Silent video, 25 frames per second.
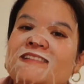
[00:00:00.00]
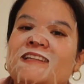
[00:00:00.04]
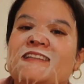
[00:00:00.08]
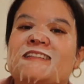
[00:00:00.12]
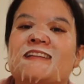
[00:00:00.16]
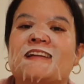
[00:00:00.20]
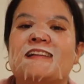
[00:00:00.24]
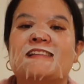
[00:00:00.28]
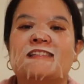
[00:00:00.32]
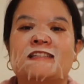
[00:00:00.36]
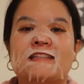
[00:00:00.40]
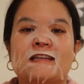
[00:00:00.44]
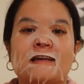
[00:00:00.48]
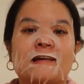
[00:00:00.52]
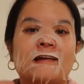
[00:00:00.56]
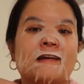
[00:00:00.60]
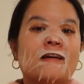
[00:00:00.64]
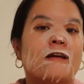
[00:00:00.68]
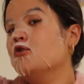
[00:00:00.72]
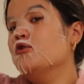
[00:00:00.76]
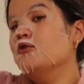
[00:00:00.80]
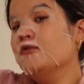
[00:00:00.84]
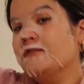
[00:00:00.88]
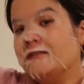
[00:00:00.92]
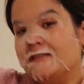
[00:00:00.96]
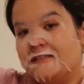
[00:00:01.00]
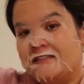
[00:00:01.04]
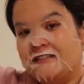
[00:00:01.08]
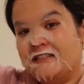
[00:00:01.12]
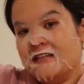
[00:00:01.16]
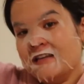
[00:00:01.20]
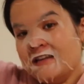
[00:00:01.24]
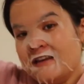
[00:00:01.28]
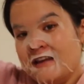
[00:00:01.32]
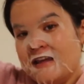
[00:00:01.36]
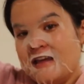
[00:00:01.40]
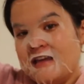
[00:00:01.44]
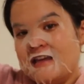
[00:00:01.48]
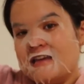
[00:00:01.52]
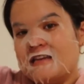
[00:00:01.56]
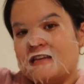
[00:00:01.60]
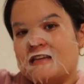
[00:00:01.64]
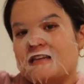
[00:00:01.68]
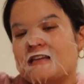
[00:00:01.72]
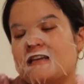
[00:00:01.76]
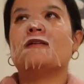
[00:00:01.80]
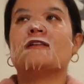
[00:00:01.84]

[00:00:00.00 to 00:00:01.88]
c'est-à-dire le dîner.